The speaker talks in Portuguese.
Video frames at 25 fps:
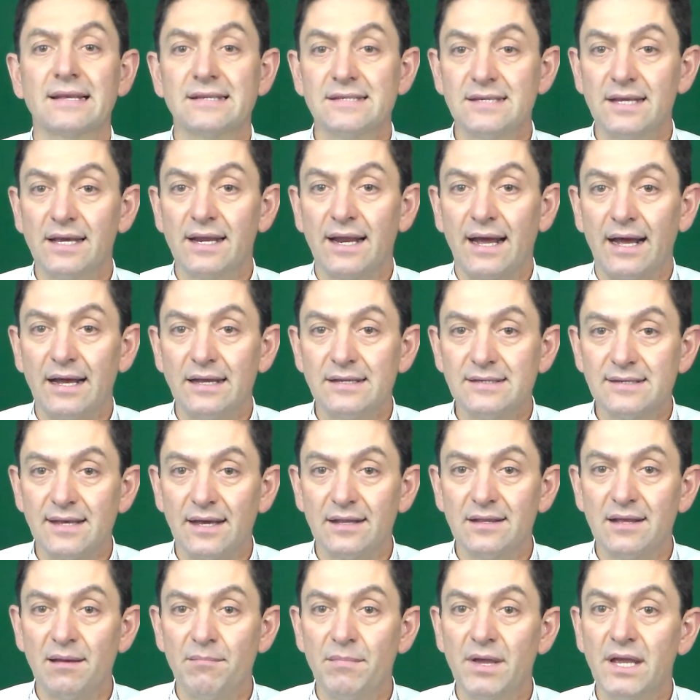será
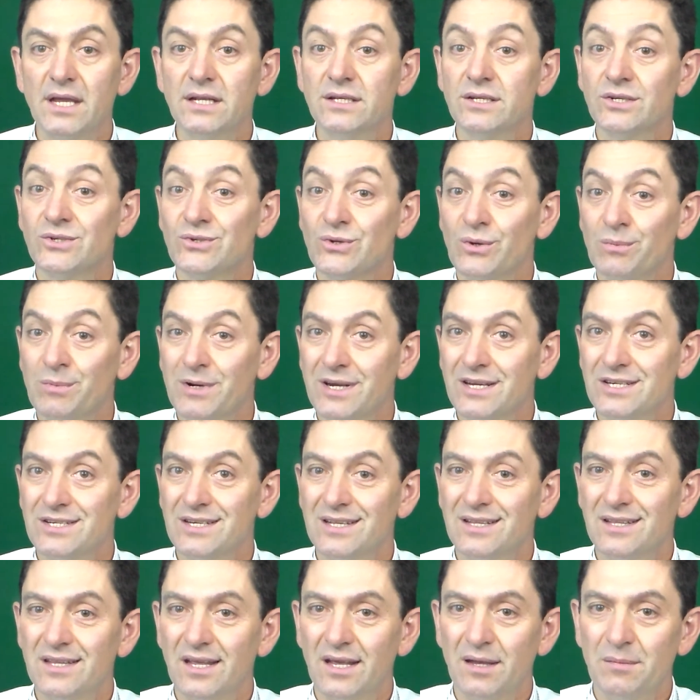exatamente sobre
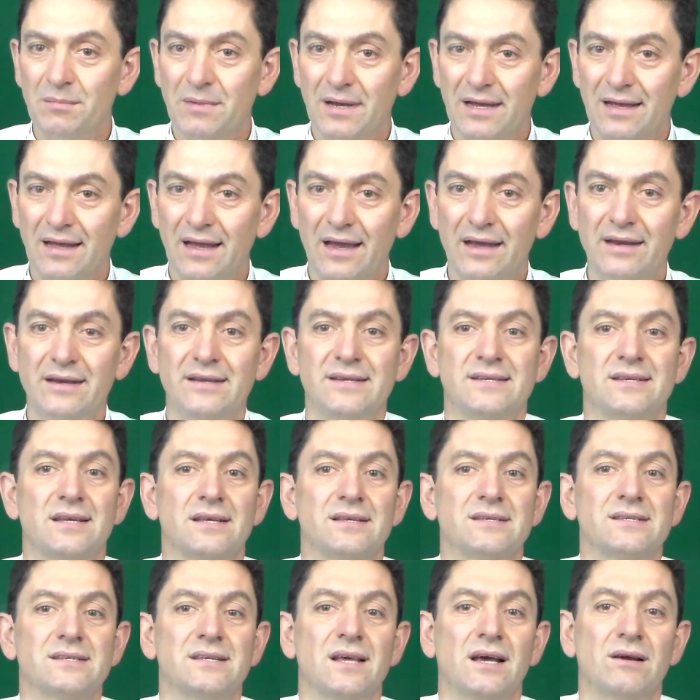esse tema, a
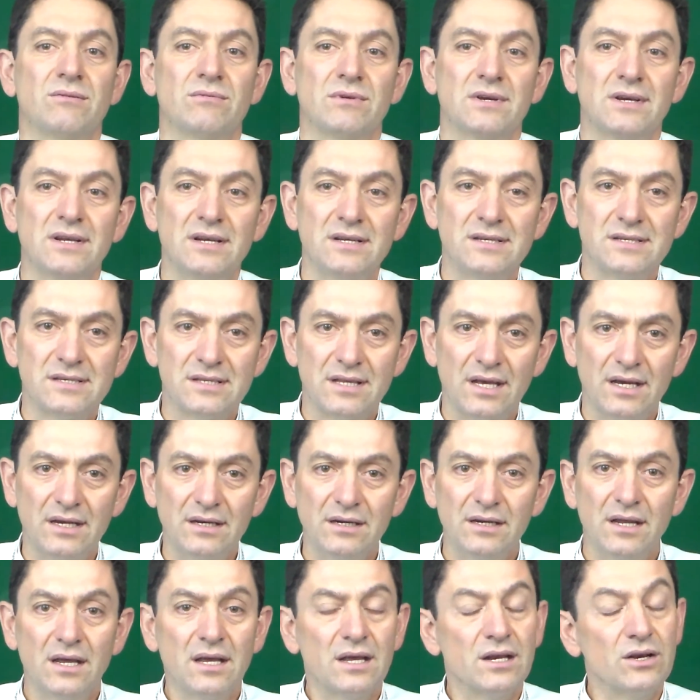iniciação
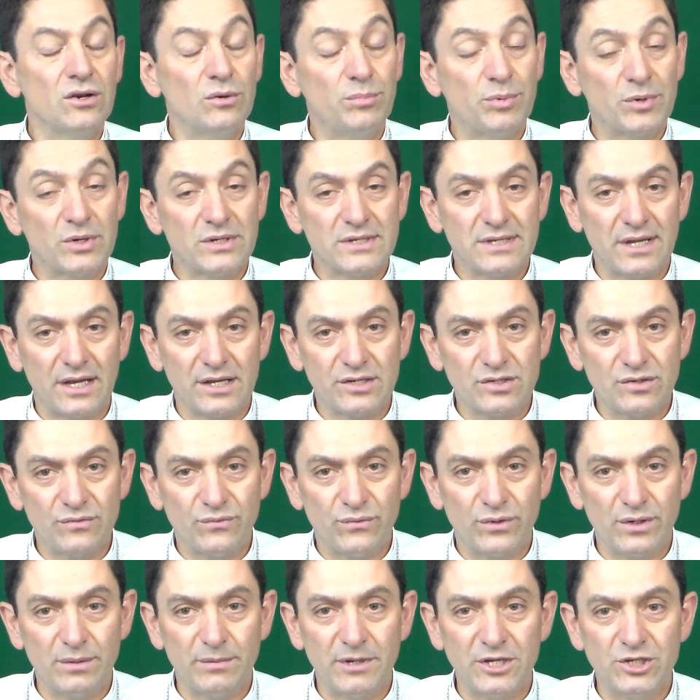cristã no processo
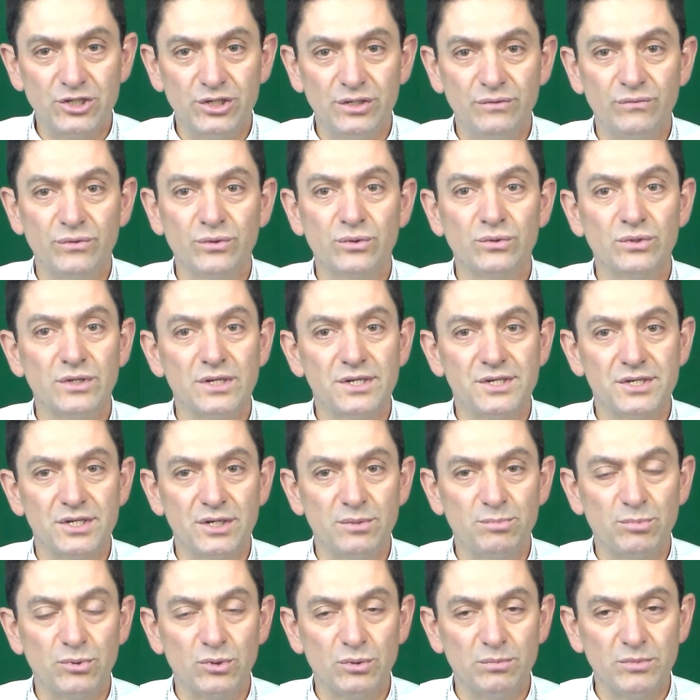formativo do
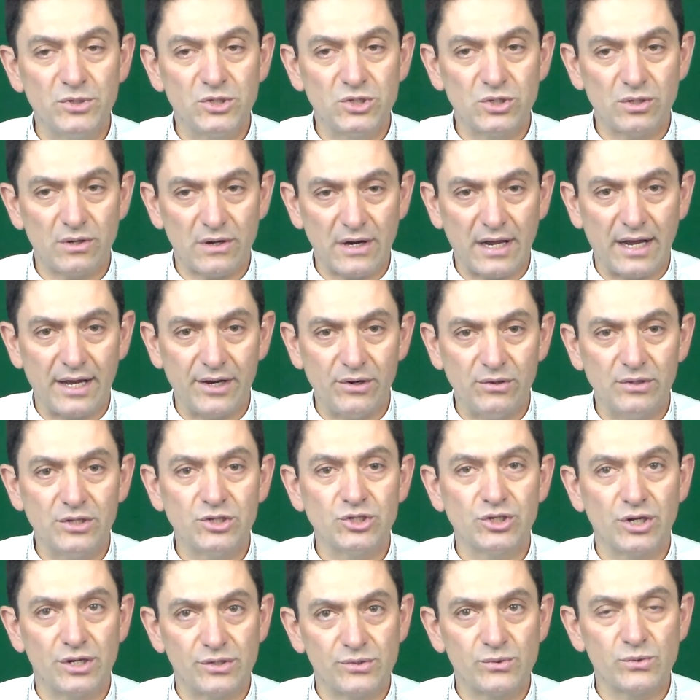discípulo missionário
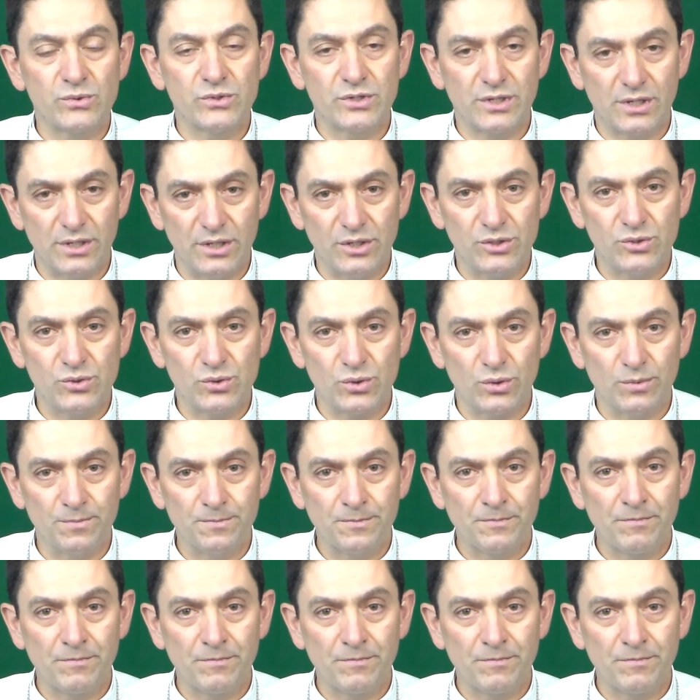de Jesus Cristo.